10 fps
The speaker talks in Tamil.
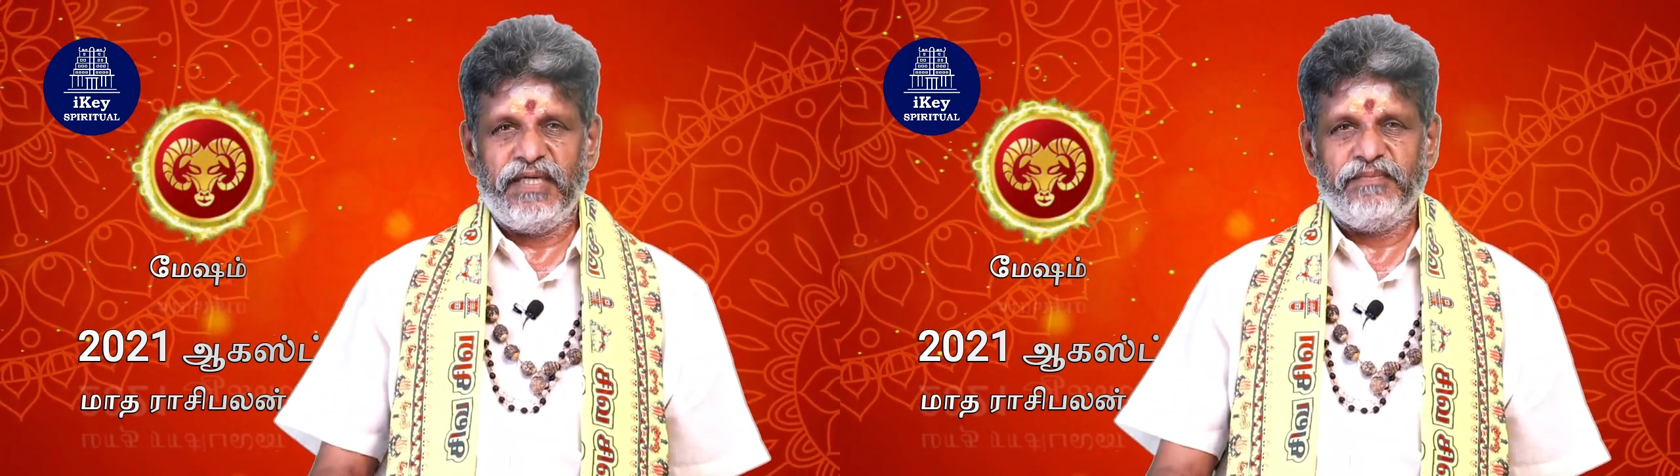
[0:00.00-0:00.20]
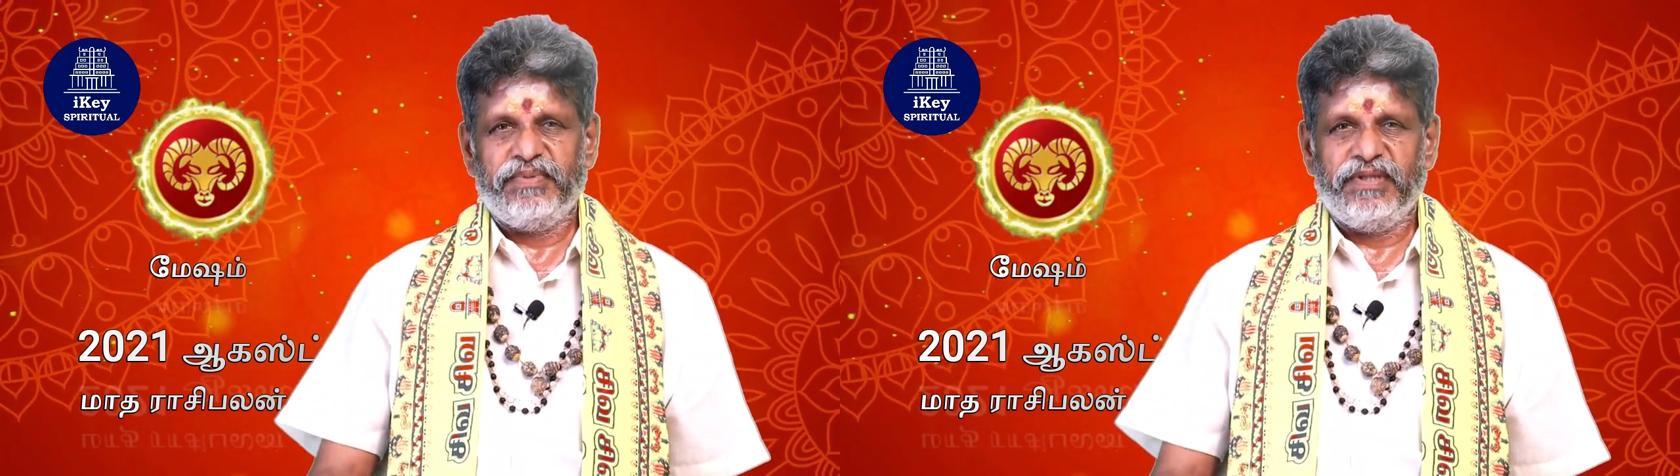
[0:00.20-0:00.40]

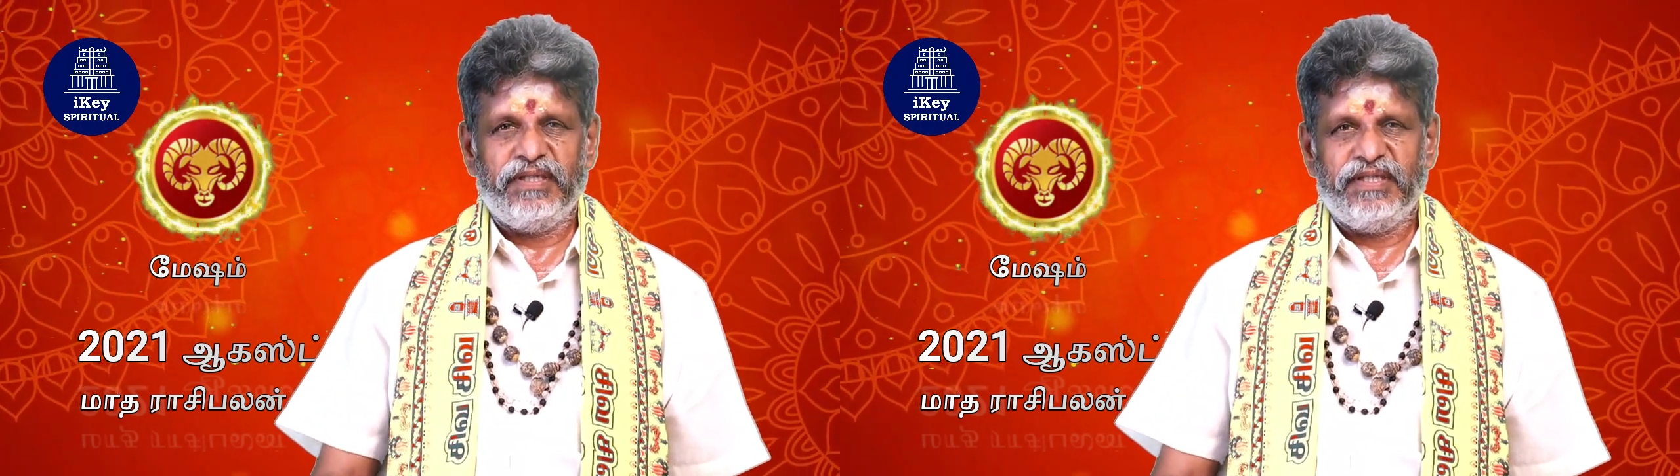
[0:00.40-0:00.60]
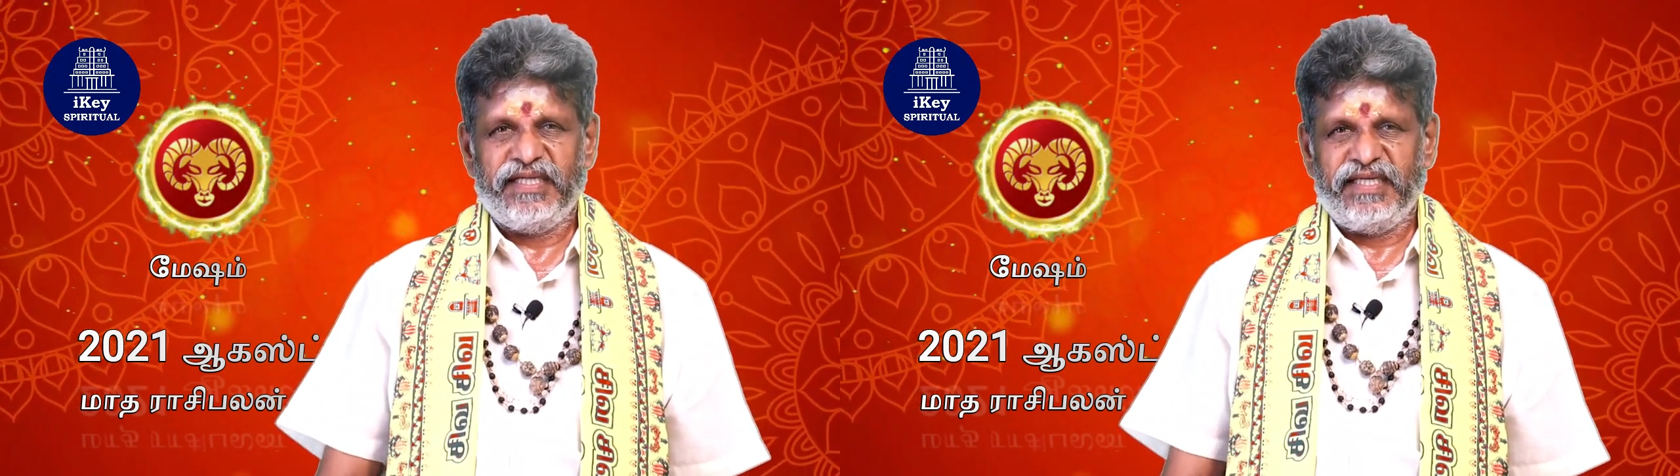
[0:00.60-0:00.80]

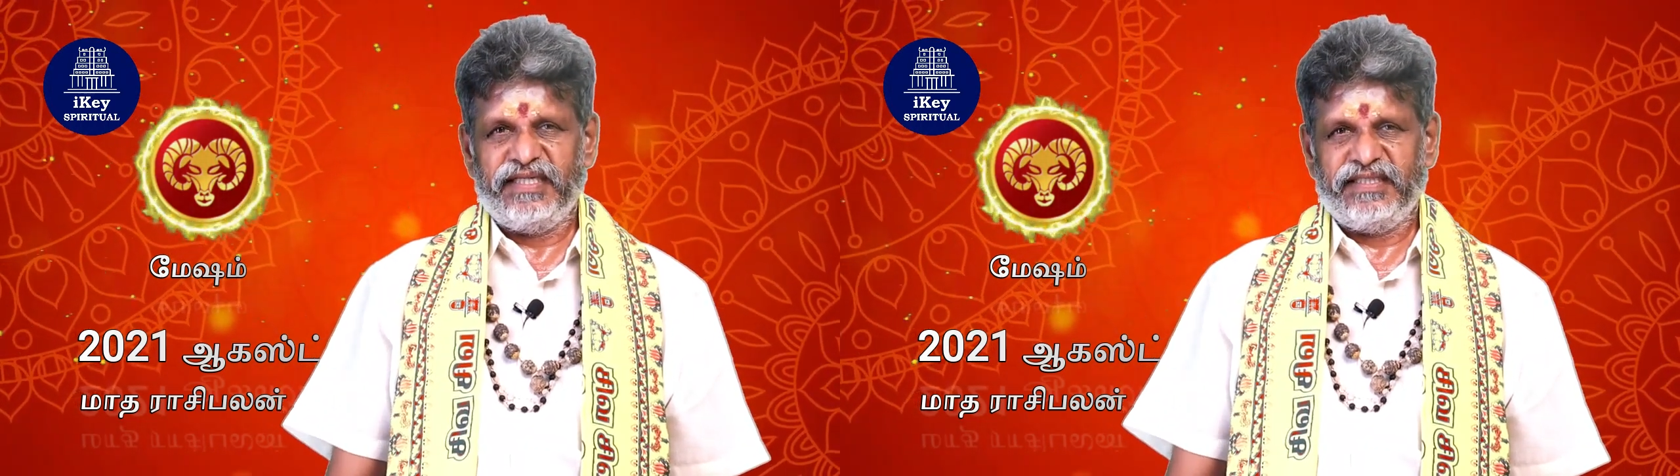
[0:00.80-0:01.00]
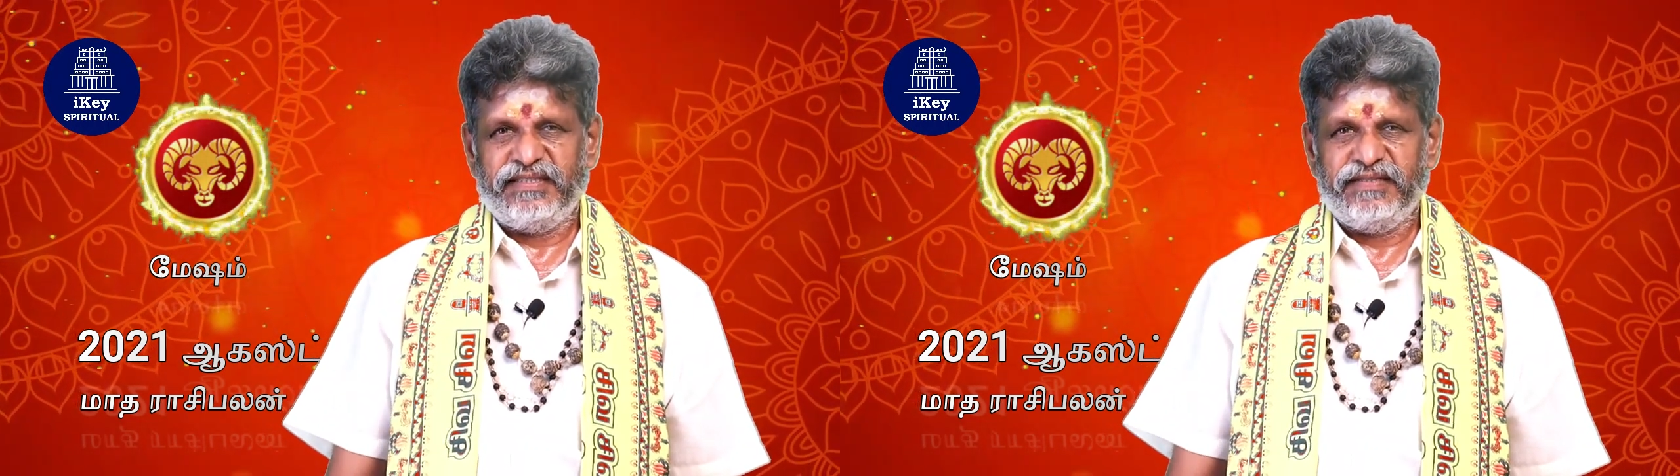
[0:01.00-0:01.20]
வாய்ப்புகள்
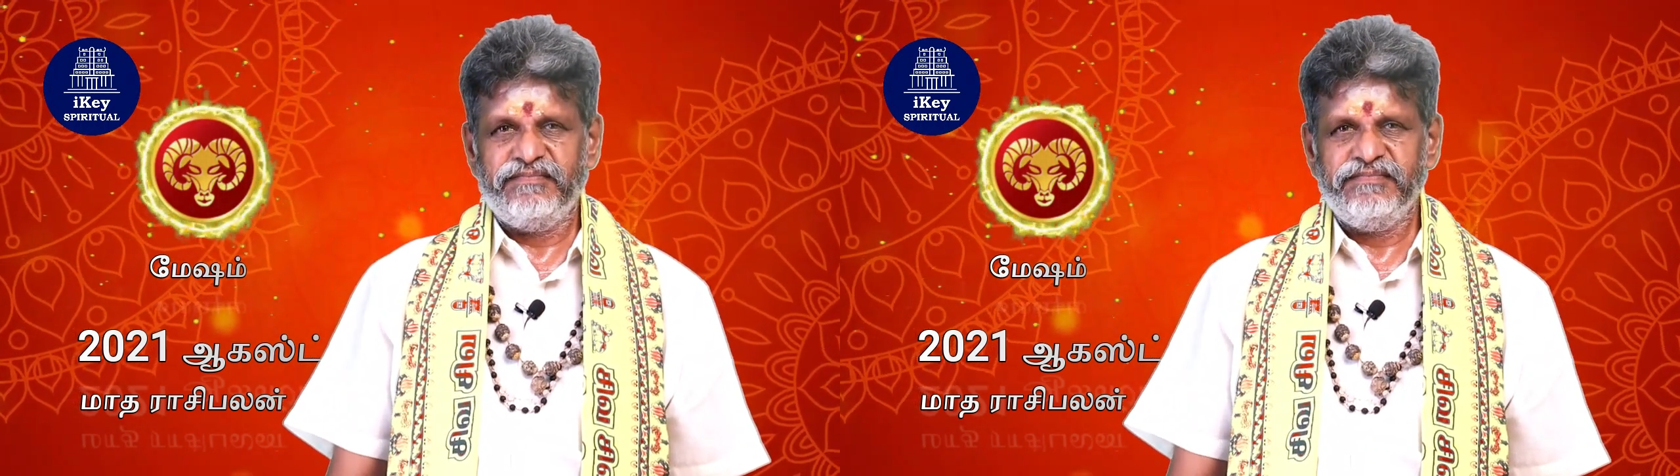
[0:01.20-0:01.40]
நிறையா இருக்குது